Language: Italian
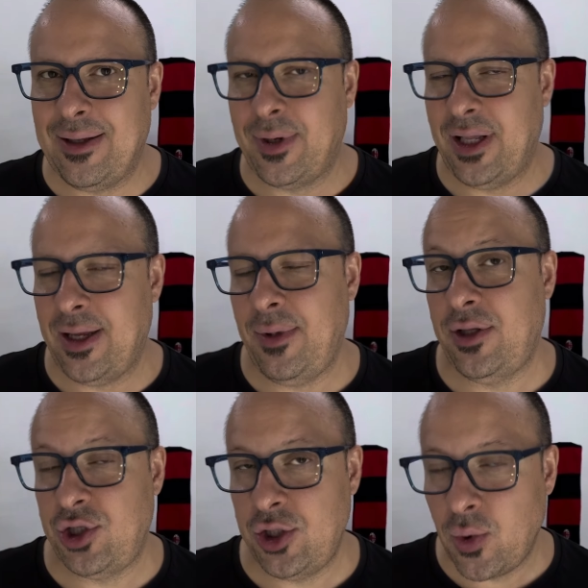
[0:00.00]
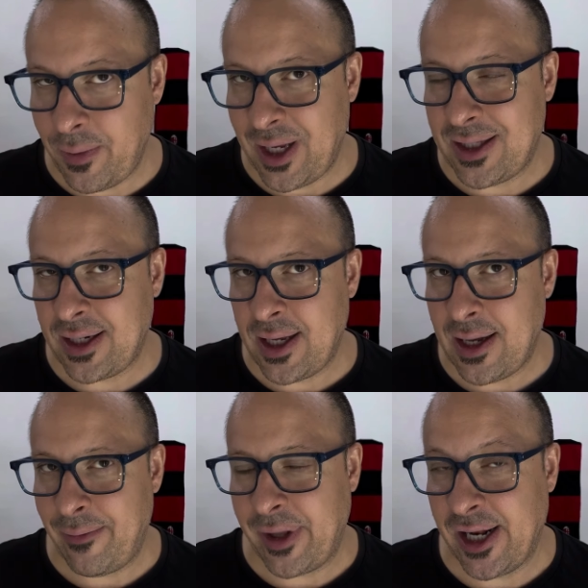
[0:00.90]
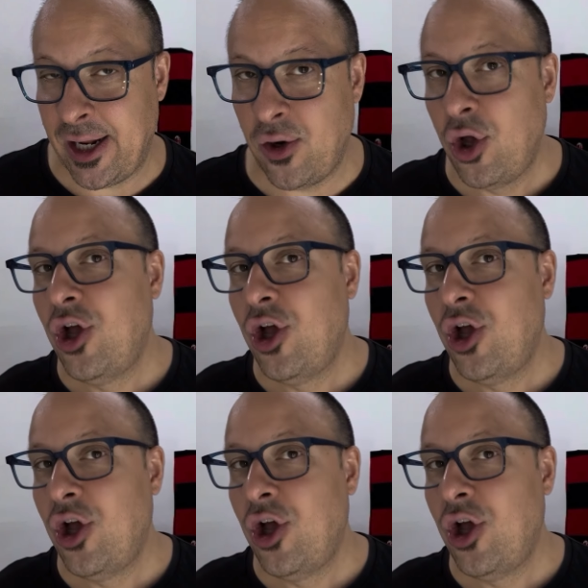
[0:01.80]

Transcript: praticamente 5 metri eh, a Milanello.